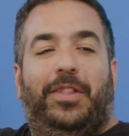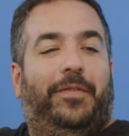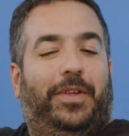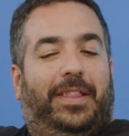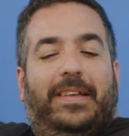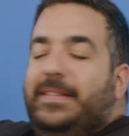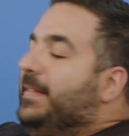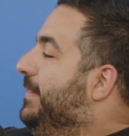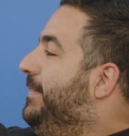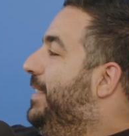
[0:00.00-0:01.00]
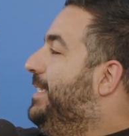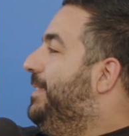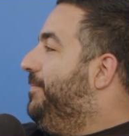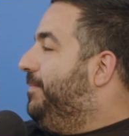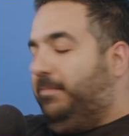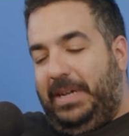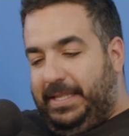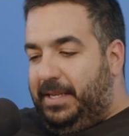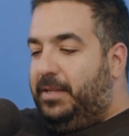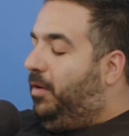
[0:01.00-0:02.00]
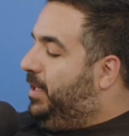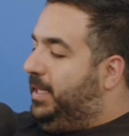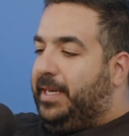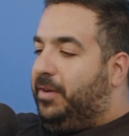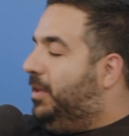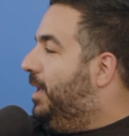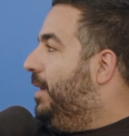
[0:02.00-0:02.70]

de fun. Donc, est... On, Merci. on est d'accord.